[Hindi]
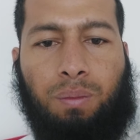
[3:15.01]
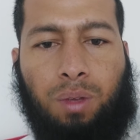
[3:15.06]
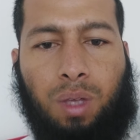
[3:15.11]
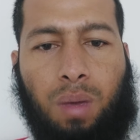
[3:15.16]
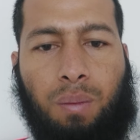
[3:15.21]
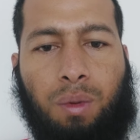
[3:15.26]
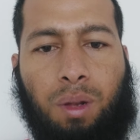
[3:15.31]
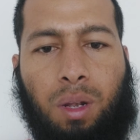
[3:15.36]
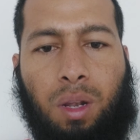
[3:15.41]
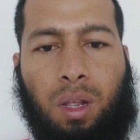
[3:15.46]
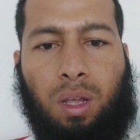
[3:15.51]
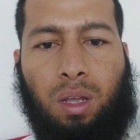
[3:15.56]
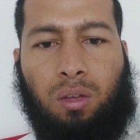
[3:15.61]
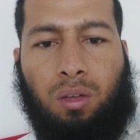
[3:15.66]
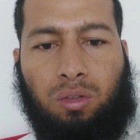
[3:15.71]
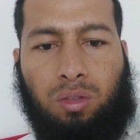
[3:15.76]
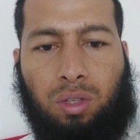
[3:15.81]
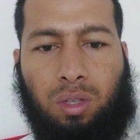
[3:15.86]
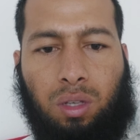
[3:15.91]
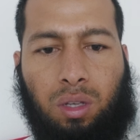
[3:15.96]
कीमत लेंगे
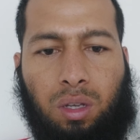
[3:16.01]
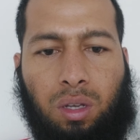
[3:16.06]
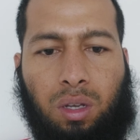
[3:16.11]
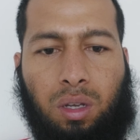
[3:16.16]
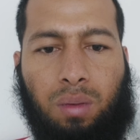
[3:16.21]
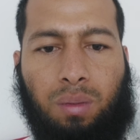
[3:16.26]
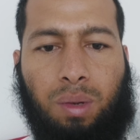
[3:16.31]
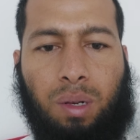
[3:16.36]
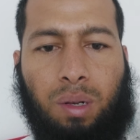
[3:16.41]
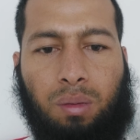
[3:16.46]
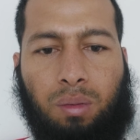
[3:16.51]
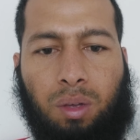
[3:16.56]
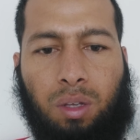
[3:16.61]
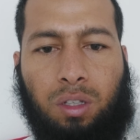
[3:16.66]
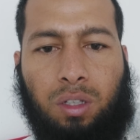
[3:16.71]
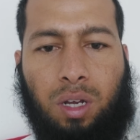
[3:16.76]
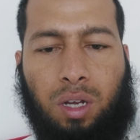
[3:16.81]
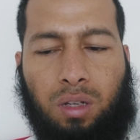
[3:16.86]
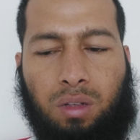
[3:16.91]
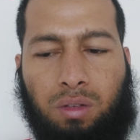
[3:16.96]
उसकी मतलब कि
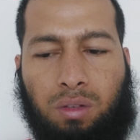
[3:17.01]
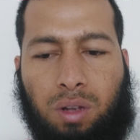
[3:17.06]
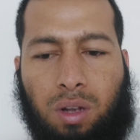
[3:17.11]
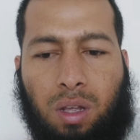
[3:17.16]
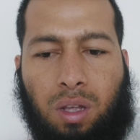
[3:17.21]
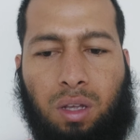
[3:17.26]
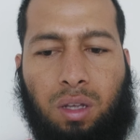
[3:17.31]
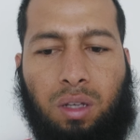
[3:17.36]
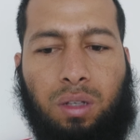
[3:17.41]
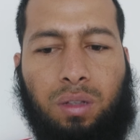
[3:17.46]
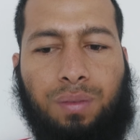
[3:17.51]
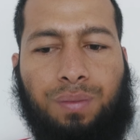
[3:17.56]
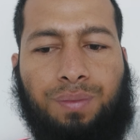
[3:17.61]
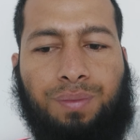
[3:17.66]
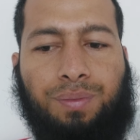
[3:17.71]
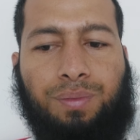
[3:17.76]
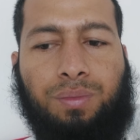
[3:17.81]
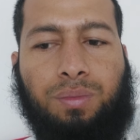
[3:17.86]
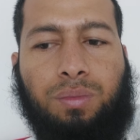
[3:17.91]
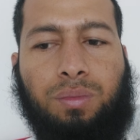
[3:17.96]
चार्जेस लेंगे
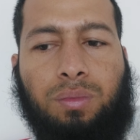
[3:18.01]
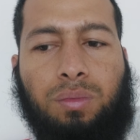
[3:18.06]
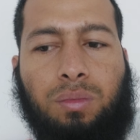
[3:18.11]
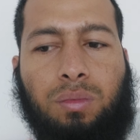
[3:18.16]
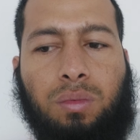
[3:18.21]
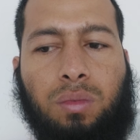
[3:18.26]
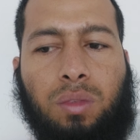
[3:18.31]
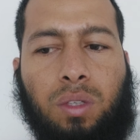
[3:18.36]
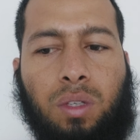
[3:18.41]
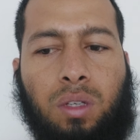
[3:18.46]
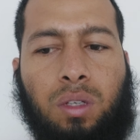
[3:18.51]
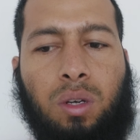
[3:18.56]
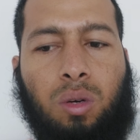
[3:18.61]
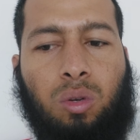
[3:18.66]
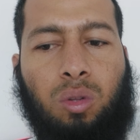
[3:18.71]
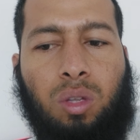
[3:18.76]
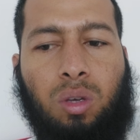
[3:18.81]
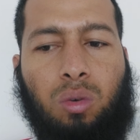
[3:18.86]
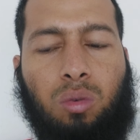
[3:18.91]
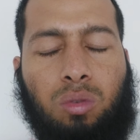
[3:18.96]

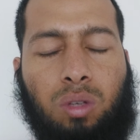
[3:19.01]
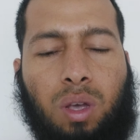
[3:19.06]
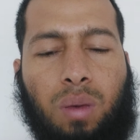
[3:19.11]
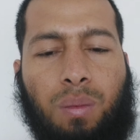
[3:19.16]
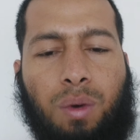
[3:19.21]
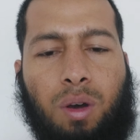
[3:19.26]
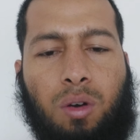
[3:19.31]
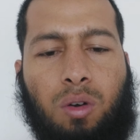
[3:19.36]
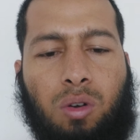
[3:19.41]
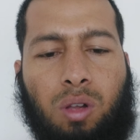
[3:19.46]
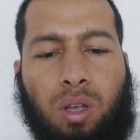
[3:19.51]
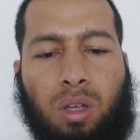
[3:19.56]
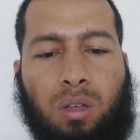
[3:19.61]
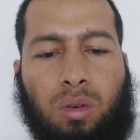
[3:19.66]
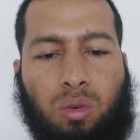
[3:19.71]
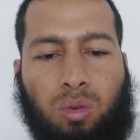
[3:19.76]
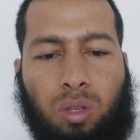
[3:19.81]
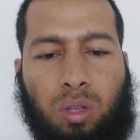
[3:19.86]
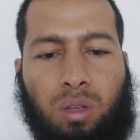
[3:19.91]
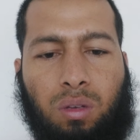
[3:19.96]
सऊदी उसके बकौल के
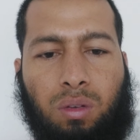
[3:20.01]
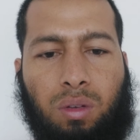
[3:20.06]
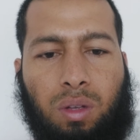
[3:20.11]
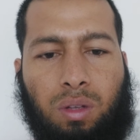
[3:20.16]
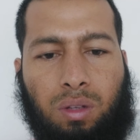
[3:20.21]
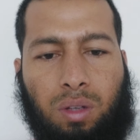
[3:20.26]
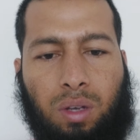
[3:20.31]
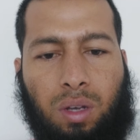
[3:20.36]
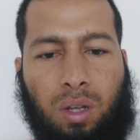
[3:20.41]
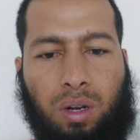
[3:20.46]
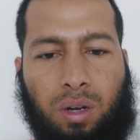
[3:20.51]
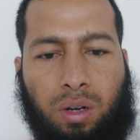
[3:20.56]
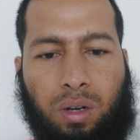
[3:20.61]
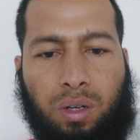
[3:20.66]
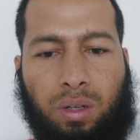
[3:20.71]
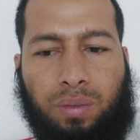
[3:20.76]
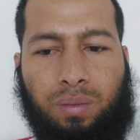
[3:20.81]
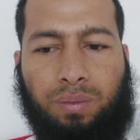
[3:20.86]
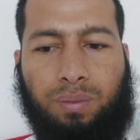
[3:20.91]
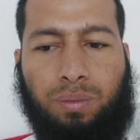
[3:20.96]
सऊदी ऐसे कर रहा
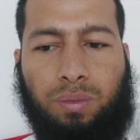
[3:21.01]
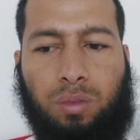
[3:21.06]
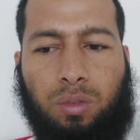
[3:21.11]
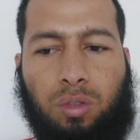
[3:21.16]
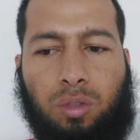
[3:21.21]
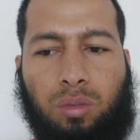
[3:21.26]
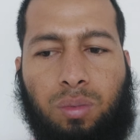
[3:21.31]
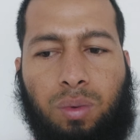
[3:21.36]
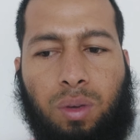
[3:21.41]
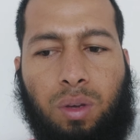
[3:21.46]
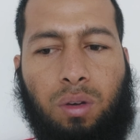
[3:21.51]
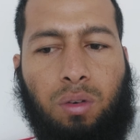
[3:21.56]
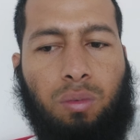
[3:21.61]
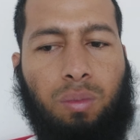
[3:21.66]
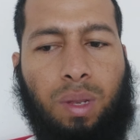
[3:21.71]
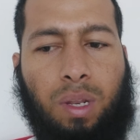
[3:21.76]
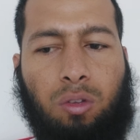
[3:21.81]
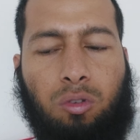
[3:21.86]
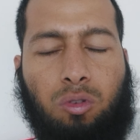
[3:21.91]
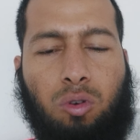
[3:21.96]
है तो मैं,
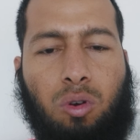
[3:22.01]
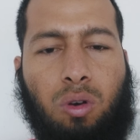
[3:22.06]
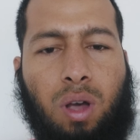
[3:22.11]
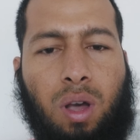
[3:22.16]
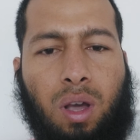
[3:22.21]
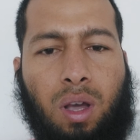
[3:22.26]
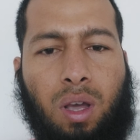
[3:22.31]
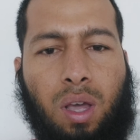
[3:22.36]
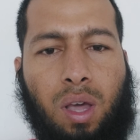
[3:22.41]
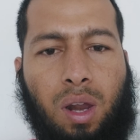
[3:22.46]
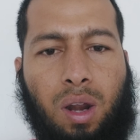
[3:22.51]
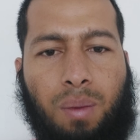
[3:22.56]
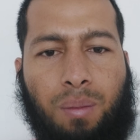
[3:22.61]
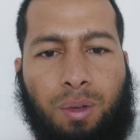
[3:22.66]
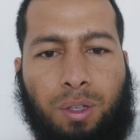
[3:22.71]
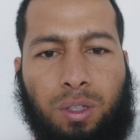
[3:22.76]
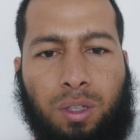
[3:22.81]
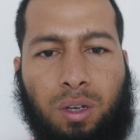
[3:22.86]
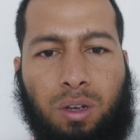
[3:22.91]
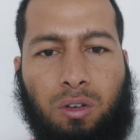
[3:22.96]
मैंने उसको कहा कि यार आप
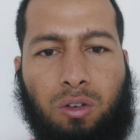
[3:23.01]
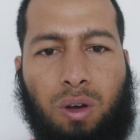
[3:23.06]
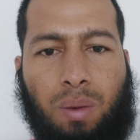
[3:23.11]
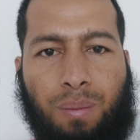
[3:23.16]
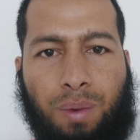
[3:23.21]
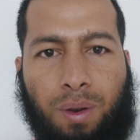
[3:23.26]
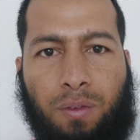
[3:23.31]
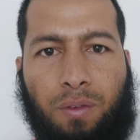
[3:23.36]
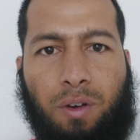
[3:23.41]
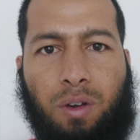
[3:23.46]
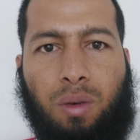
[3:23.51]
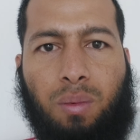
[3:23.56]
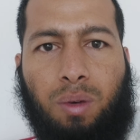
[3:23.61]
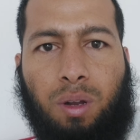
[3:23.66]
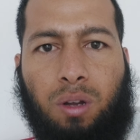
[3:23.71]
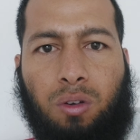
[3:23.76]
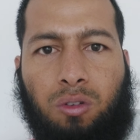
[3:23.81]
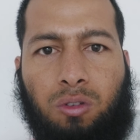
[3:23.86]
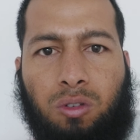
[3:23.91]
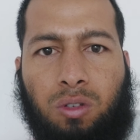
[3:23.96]
ऐसा करो अपनी वीडियो
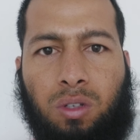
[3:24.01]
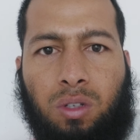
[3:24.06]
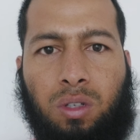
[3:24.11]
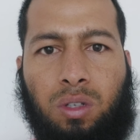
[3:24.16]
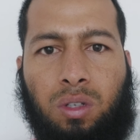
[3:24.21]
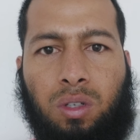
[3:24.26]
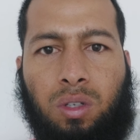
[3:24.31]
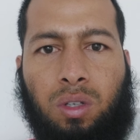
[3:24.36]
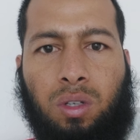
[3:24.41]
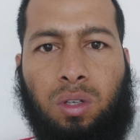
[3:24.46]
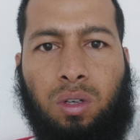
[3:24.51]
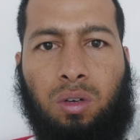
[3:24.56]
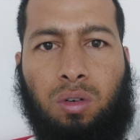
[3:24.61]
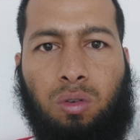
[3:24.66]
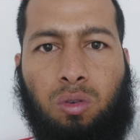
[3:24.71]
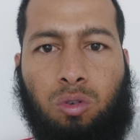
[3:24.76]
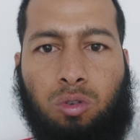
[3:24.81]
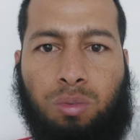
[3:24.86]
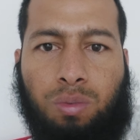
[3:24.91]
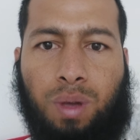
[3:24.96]
बनाओ
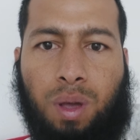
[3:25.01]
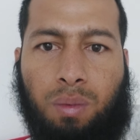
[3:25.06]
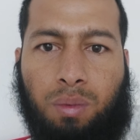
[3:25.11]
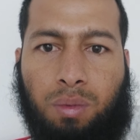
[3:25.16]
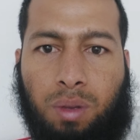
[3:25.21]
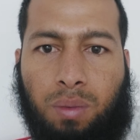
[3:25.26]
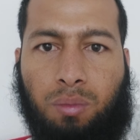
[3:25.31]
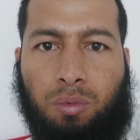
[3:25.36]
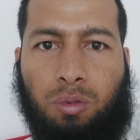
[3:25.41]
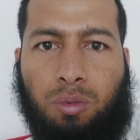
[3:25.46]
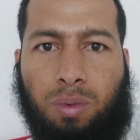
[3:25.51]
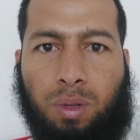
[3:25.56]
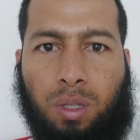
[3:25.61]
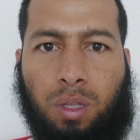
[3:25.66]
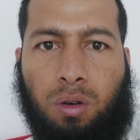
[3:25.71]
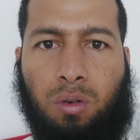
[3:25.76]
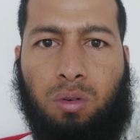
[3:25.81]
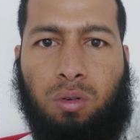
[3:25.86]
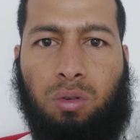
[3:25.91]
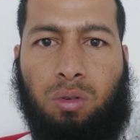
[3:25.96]
उसमें आप सब कुछ
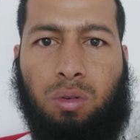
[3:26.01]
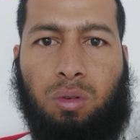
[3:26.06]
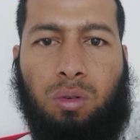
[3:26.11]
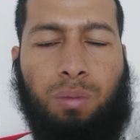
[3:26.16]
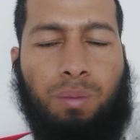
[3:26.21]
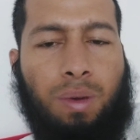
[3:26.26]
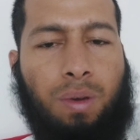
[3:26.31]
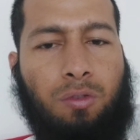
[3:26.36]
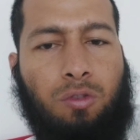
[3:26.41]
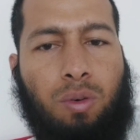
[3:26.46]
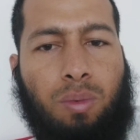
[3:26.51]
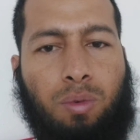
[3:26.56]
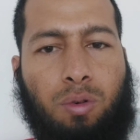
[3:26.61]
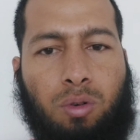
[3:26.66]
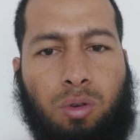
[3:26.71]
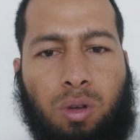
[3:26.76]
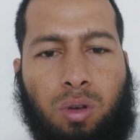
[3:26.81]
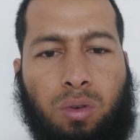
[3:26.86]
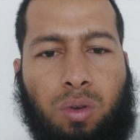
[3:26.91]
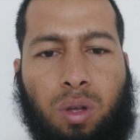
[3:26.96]
बताओ मैं वो
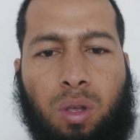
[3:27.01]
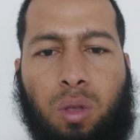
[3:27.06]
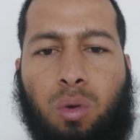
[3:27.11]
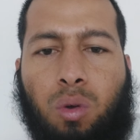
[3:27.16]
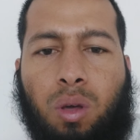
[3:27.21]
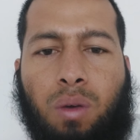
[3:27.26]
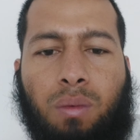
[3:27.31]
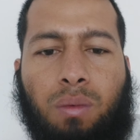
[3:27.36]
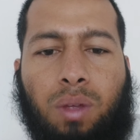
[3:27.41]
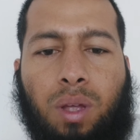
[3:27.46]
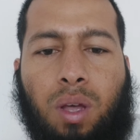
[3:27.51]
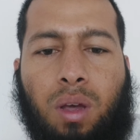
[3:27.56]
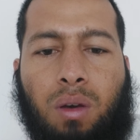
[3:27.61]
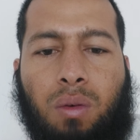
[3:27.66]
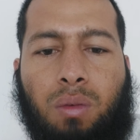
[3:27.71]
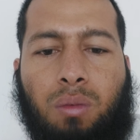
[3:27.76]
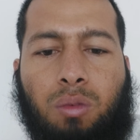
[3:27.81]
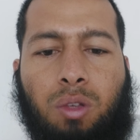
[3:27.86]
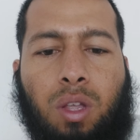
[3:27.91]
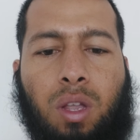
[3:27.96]
अपलोड करूँगा क्योंकि
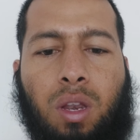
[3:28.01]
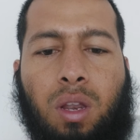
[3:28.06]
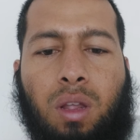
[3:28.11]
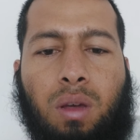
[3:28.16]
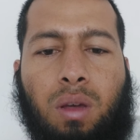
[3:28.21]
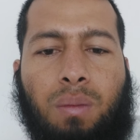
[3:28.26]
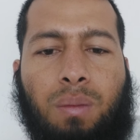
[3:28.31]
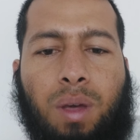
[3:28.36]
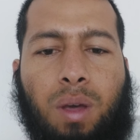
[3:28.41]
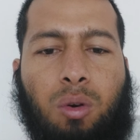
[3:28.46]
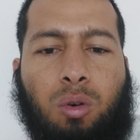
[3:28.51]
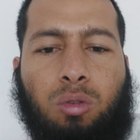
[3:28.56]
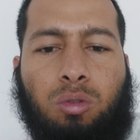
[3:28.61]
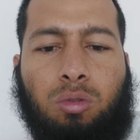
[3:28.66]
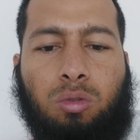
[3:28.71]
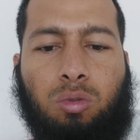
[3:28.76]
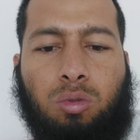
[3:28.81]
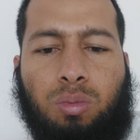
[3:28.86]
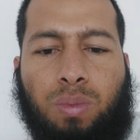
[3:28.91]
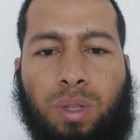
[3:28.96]
मुझे मैं खुद
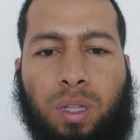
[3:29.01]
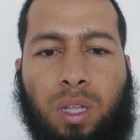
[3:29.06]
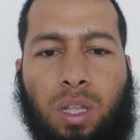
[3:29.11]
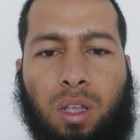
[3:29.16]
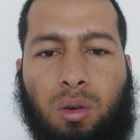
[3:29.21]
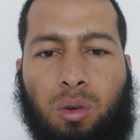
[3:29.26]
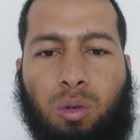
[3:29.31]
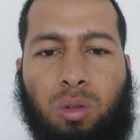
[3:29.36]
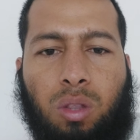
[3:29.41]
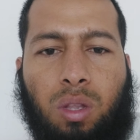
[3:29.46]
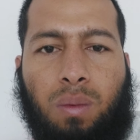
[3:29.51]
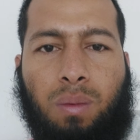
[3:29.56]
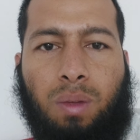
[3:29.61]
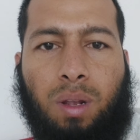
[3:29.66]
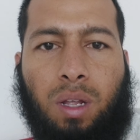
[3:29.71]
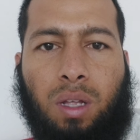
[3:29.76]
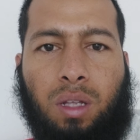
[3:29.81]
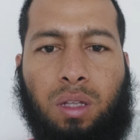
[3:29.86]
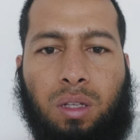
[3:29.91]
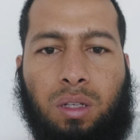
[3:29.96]
उस बंदे से खुद नहीं
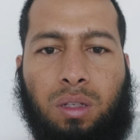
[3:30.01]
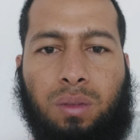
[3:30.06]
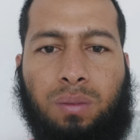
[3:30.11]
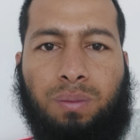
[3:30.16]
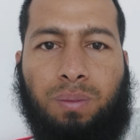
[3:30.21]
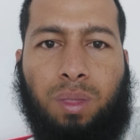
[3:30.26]
मिला था